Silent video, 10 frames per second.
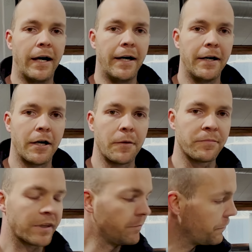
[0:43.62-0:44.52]

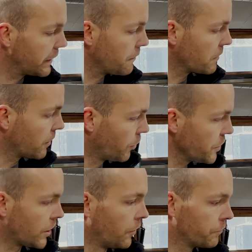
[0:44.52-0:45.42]
Ähm, wie wir dem
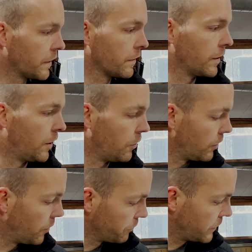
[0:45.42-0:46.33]
Geräusch auf, der,
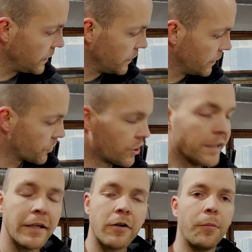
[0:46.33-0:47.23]
auf die
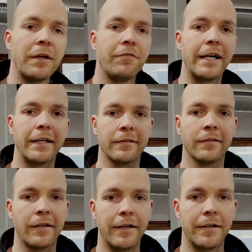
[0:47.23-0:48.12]
Schliche kommen
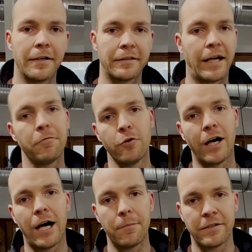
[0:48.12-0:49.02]
werden, äh,
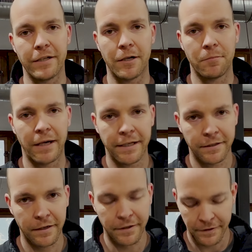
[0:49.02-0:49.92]
dafür habe ich ja
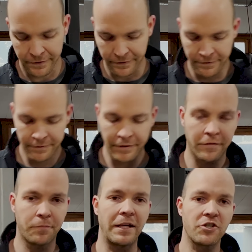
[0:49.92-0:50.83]
mein äh,
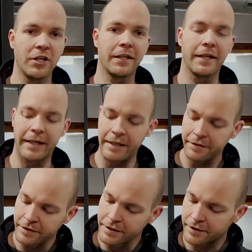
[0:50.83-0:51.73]

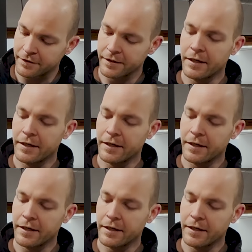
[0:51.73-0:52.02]
Special-Gerät hier,